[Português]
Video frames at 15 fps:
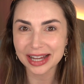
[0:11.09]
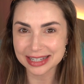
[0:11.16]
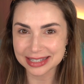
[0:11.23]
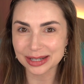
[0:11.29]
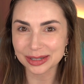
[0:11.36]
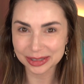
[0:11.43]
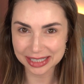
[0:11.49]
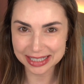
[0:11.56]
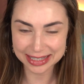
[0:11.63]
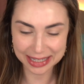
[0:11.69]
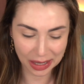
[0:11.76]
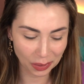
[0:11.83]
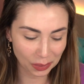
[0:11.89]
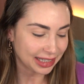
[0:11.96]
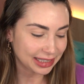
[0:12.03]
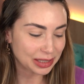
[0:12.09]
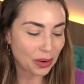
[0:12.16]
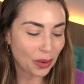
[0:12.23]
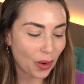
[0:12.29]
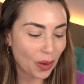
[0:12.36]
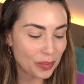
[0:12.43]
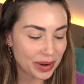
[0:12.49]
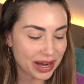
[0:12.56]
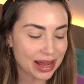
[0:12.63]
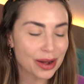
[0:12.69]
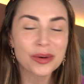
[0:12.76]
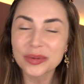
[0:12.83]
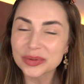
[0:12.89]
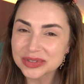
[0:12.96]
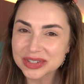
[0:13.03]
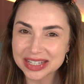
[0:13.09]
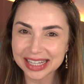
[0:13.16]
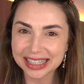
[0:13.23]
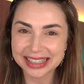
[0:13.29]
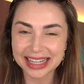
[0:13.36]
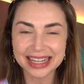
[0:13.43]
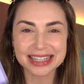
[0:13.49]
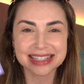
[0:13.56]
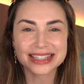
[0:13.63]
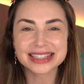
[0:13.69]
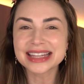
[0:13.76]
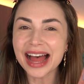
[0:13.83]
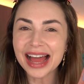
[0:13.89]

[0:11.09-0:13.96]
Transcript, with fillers: essa coleção, então eu comprei alguns itens da